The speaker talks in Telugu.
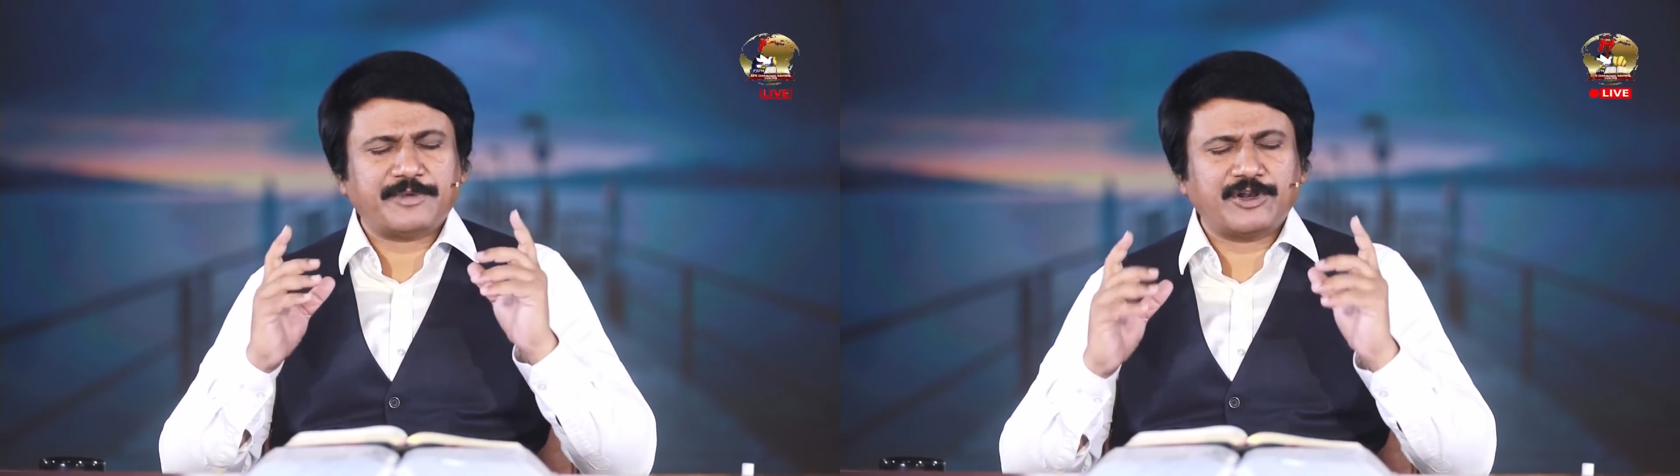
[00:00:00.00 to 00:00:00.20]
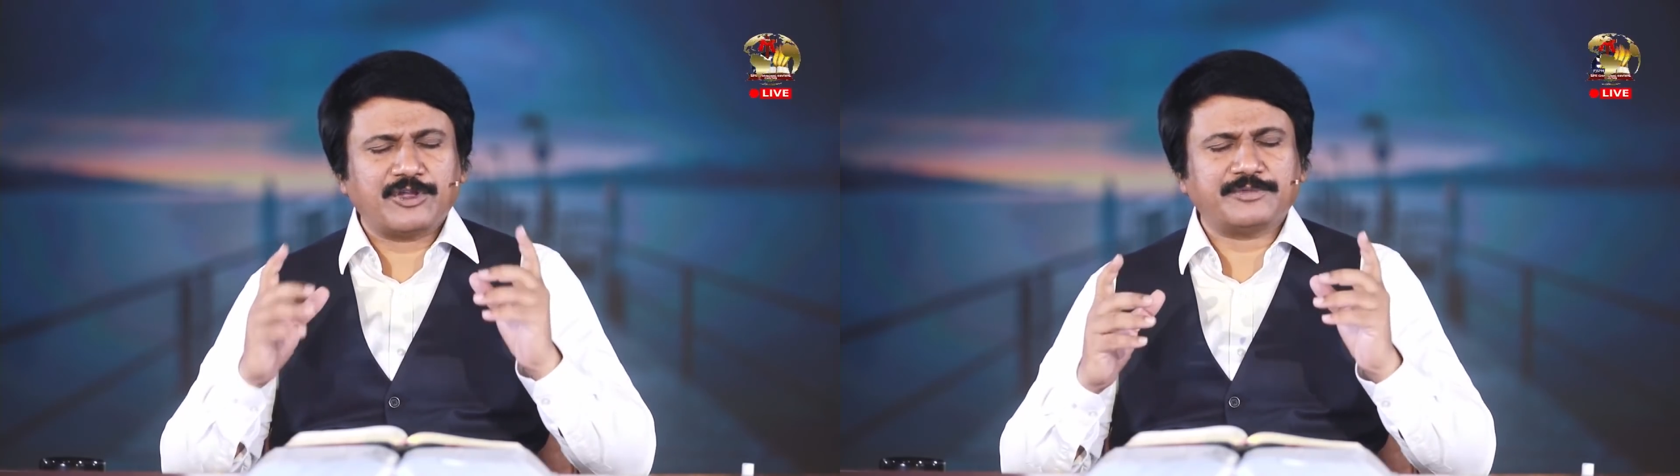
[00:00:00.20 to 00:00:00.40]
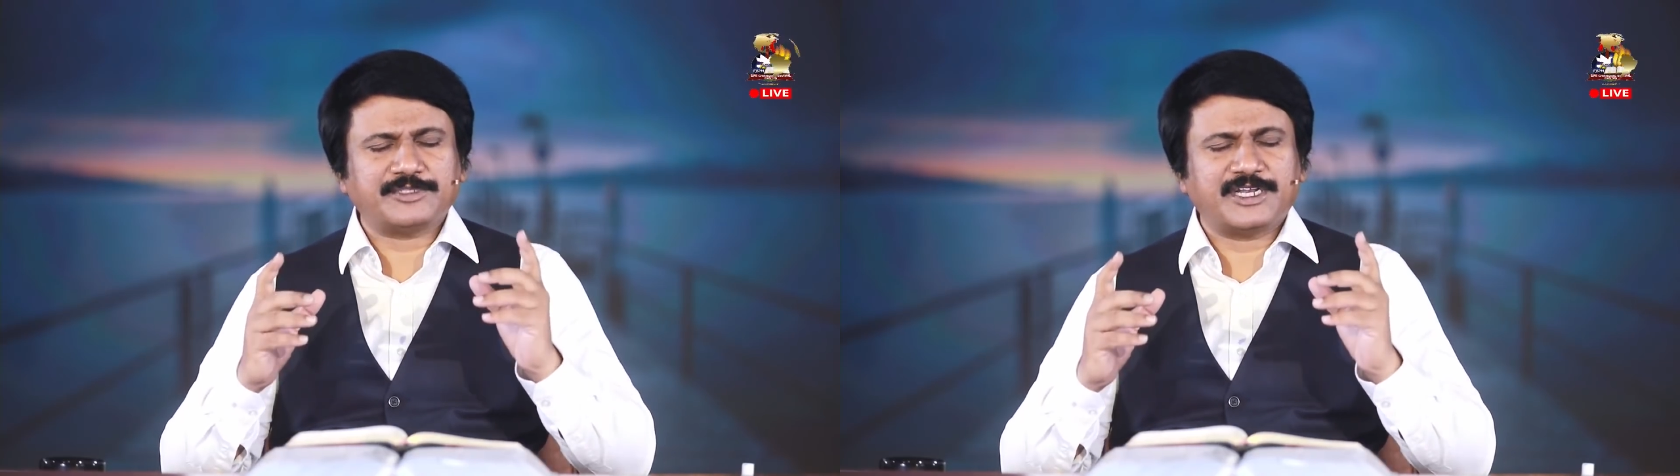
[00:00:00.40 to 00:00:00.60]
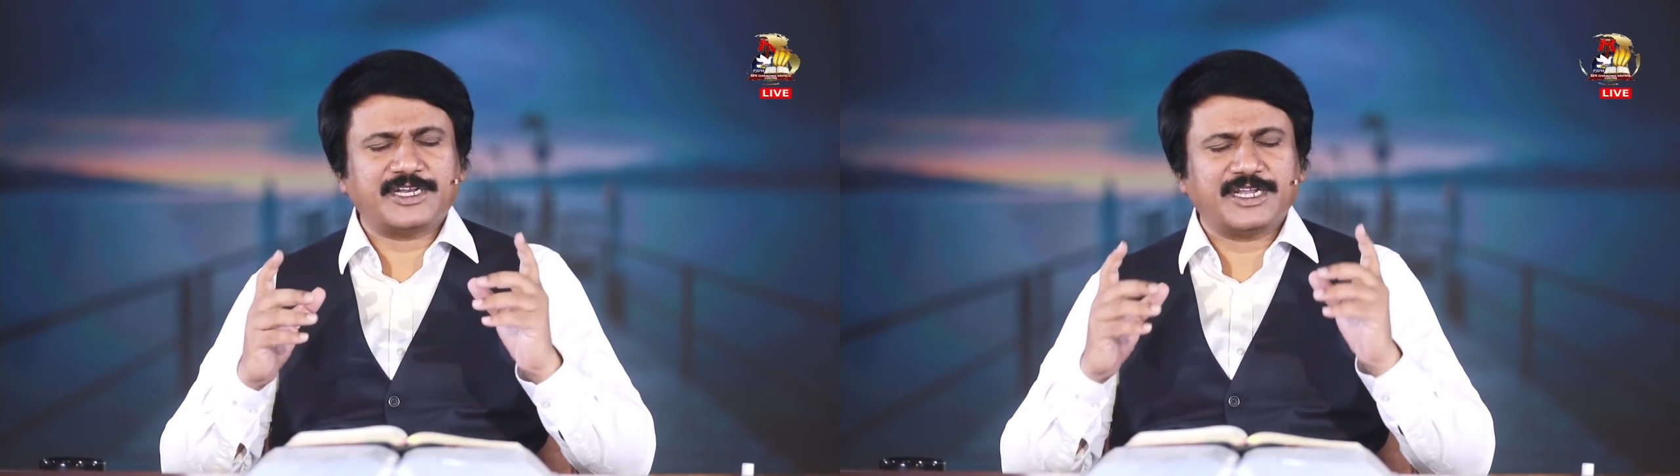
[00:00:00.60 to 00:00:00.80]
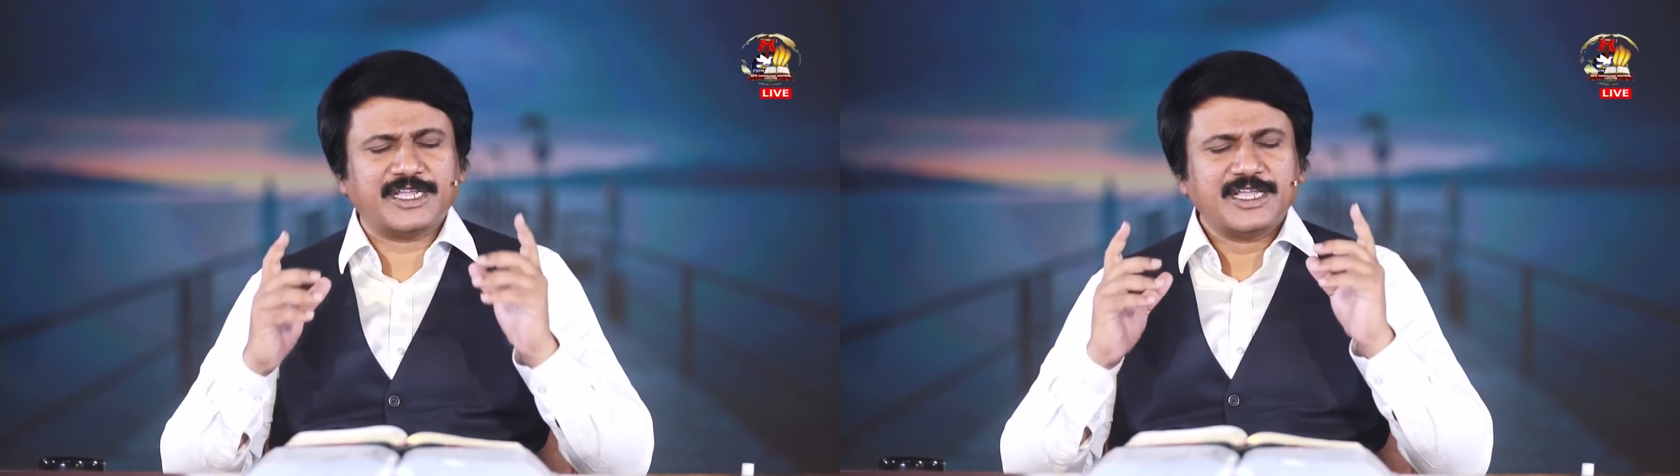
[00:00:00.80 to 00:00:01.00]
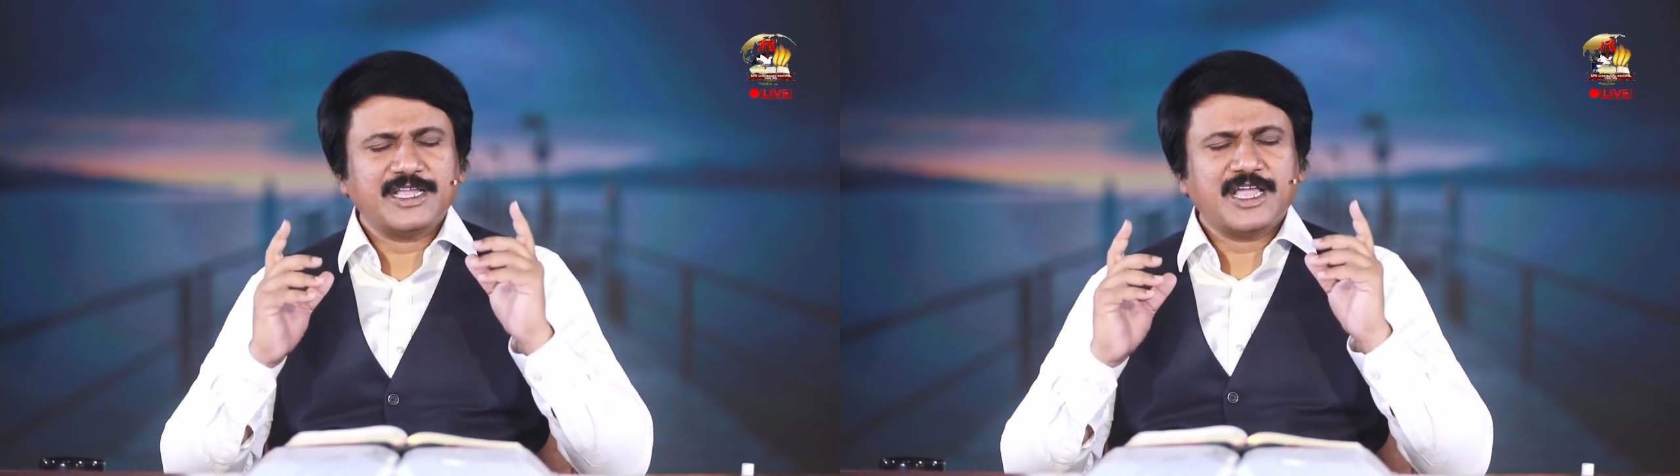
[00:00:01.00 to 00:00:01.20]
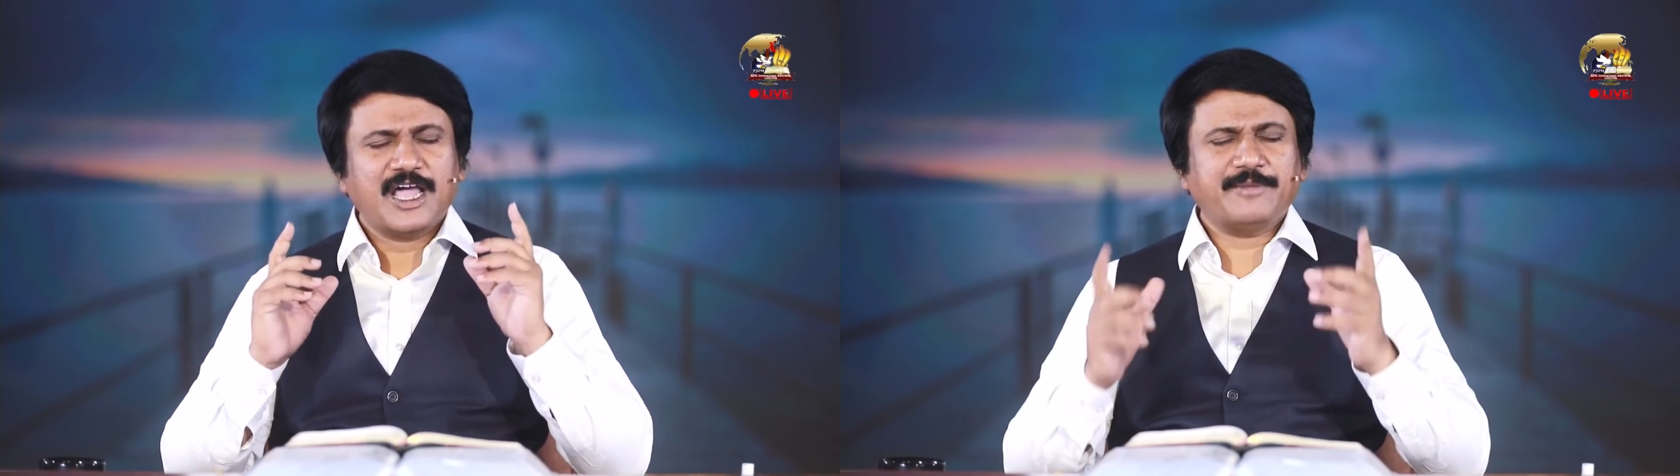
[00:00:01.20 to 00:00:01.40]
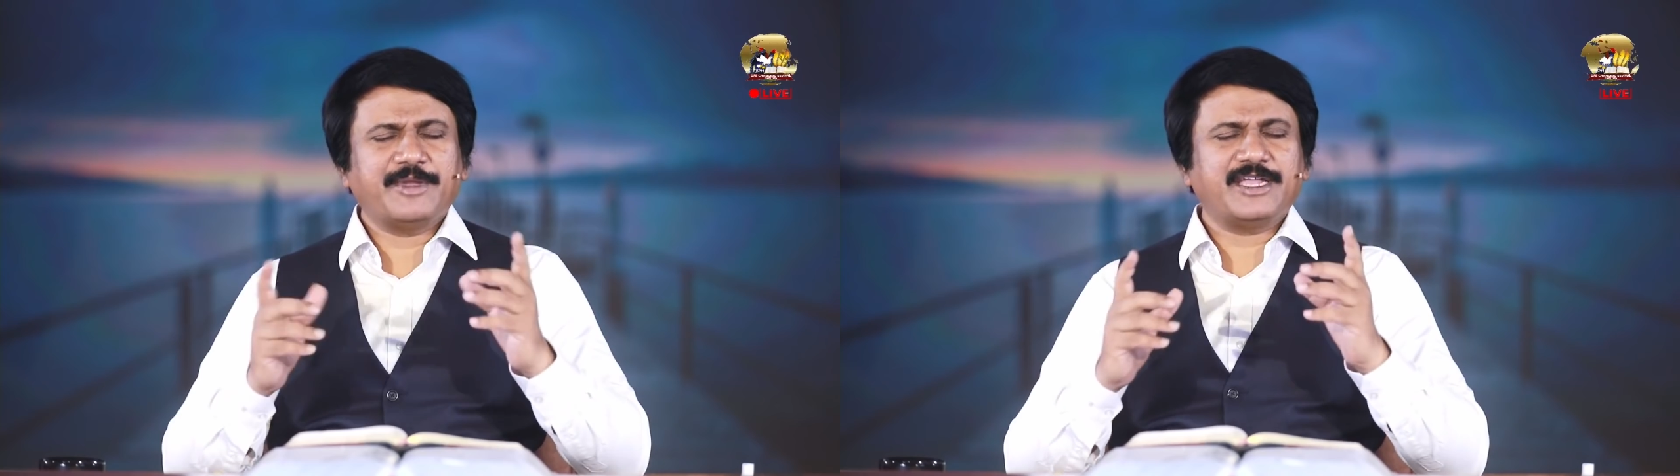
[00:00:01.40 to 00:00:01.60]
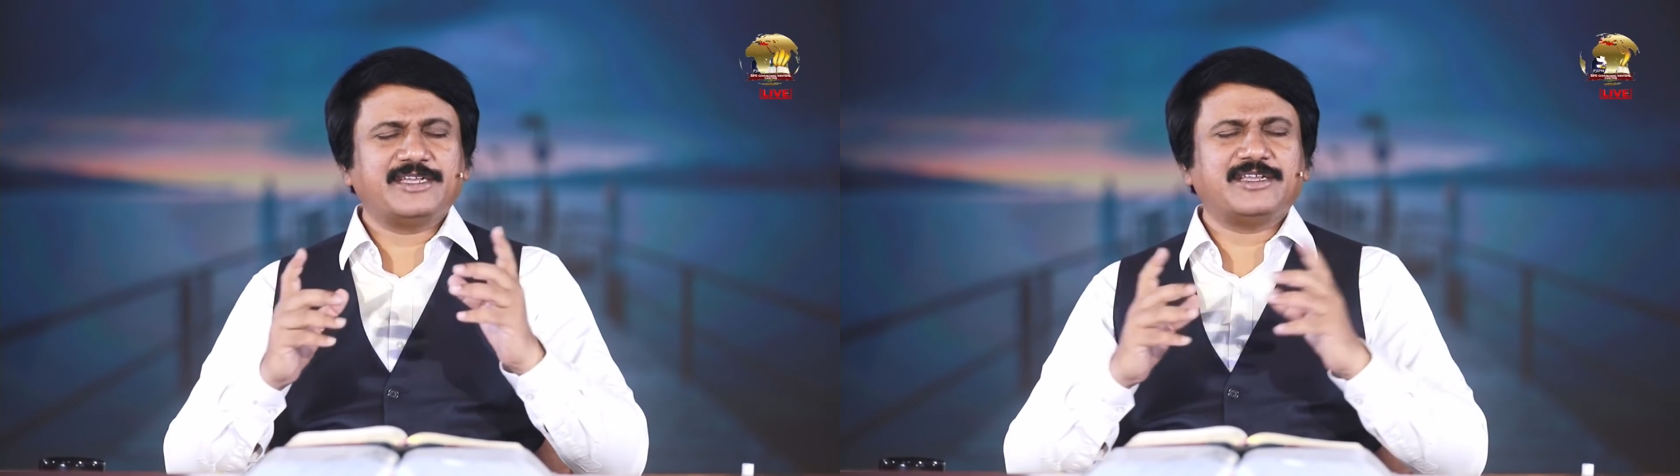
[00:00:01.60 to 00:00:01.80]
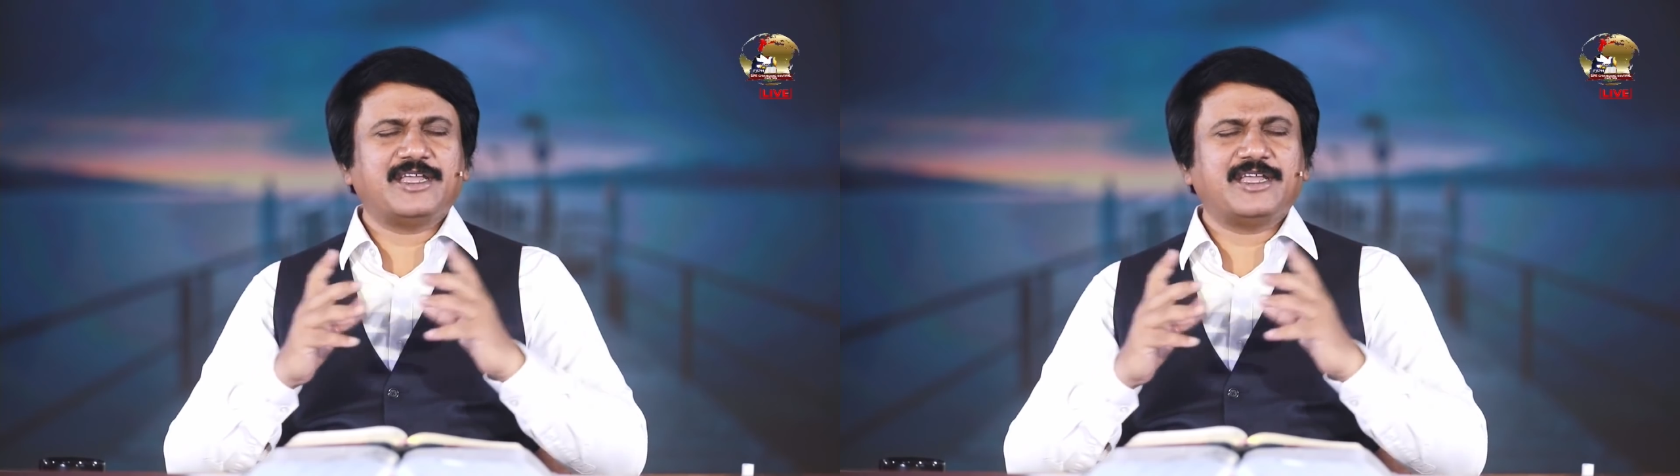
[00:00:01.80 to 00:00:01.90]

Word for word: పరలోకం తండ్రి అమెన్